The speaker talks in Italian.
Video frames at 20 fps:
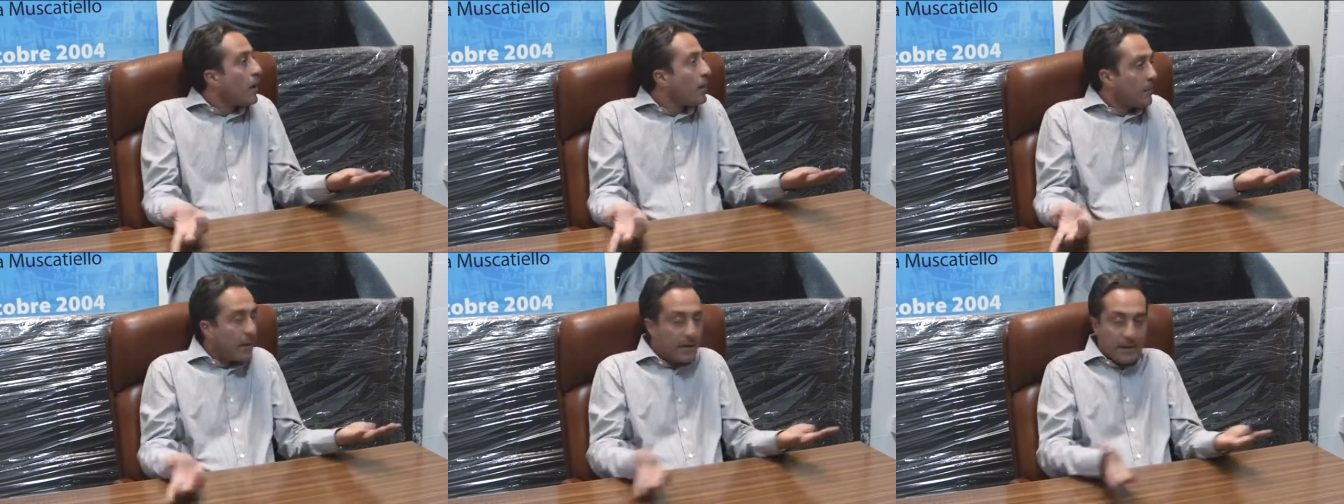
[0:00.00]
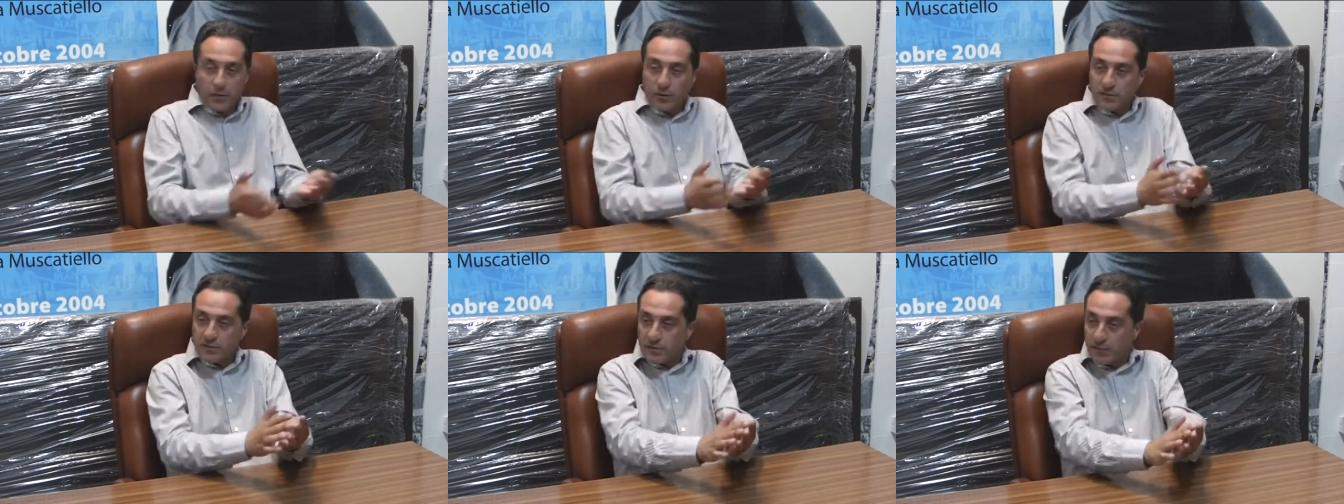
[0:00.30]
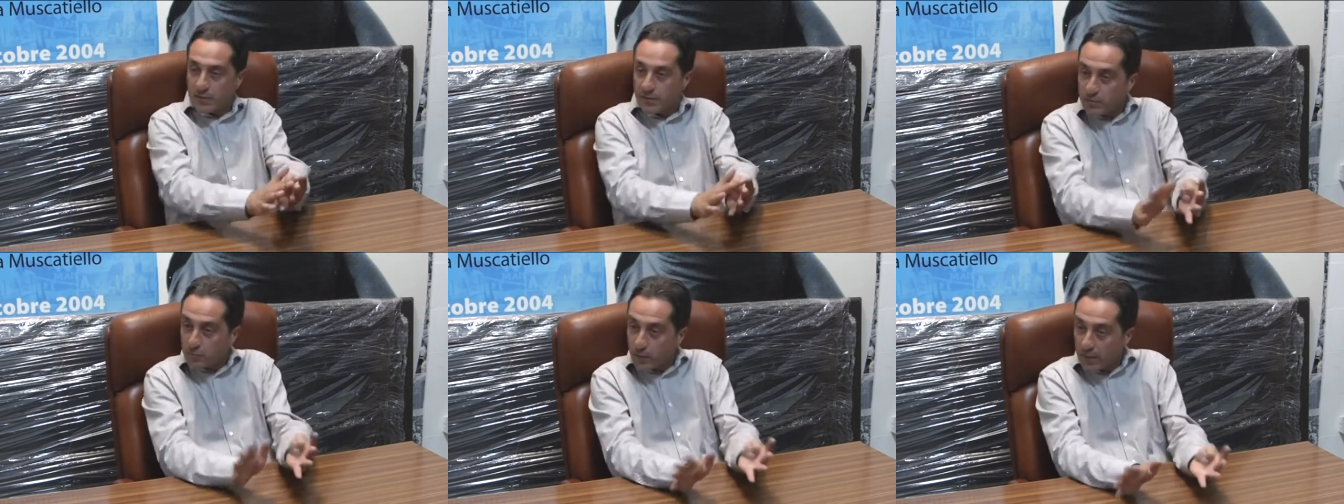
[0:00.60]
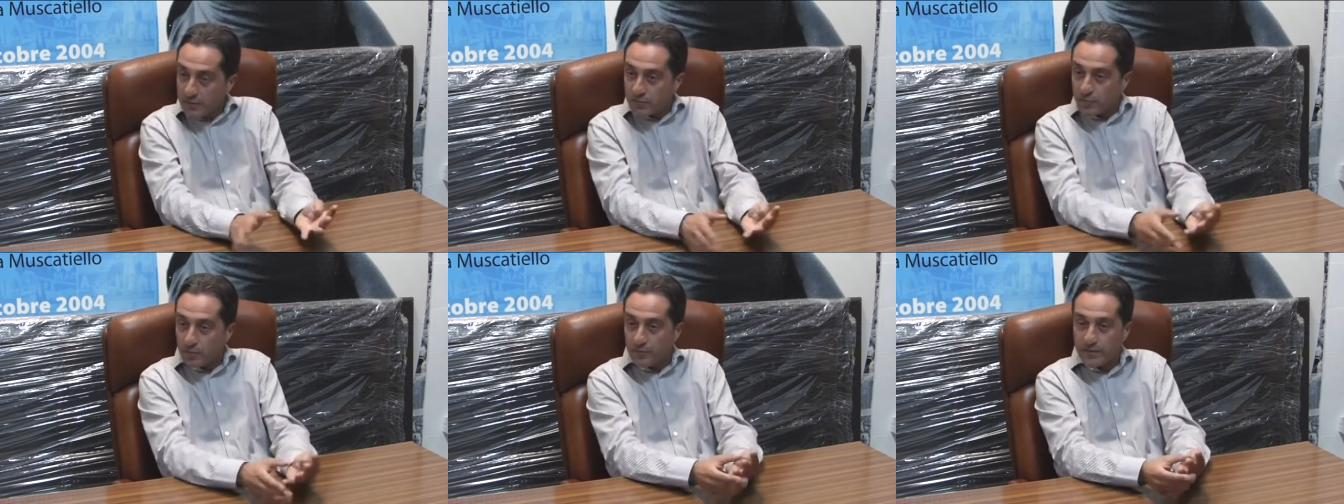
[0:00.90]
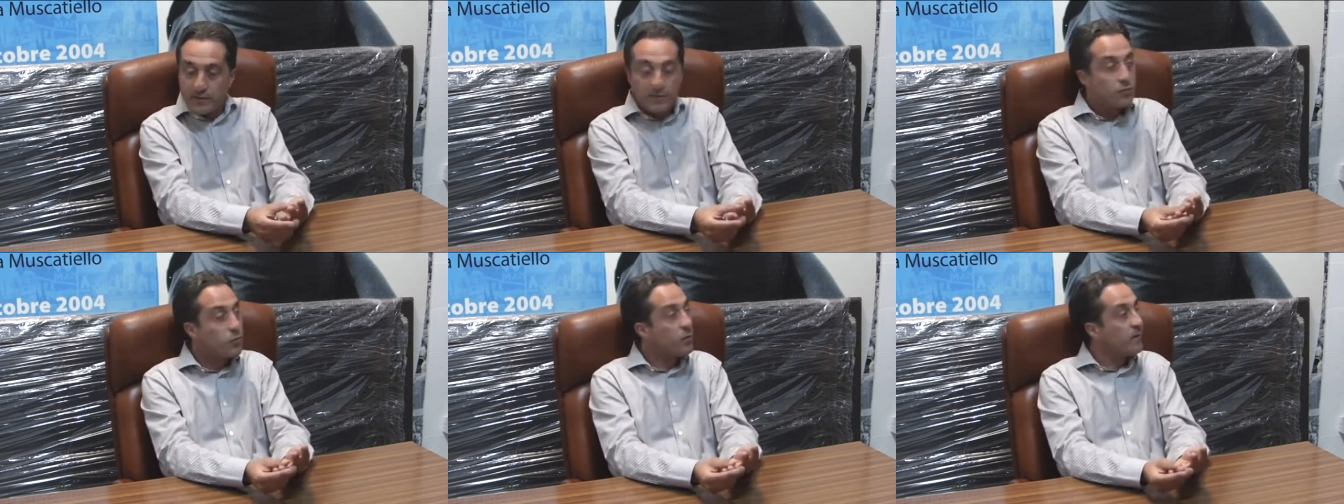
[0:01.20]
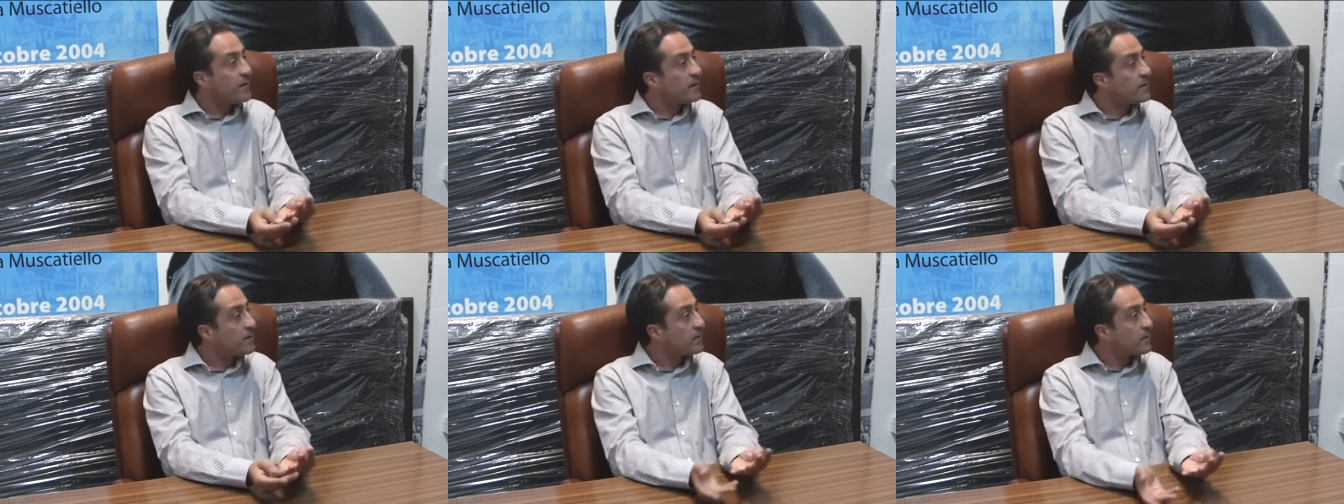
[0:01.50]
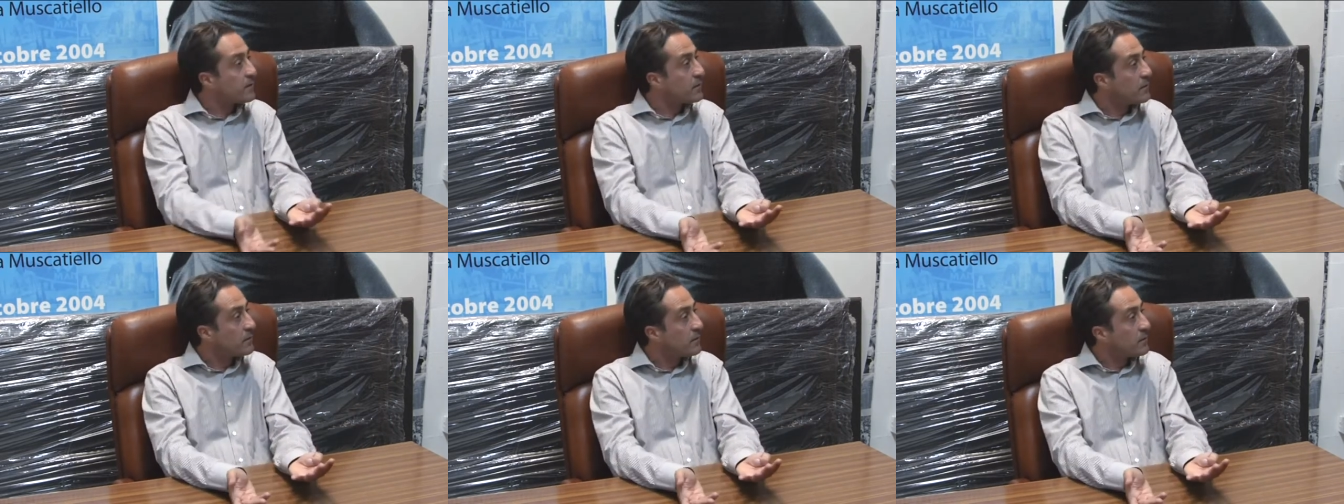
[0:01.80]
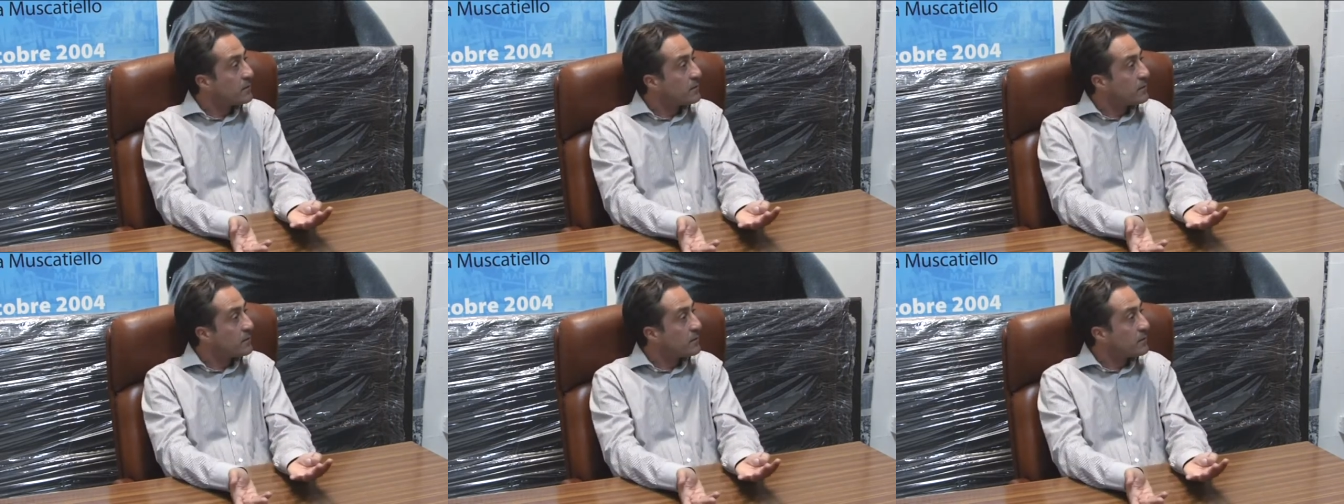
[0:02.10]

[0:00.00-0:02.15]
ma le rose delle squadre sono 22-23.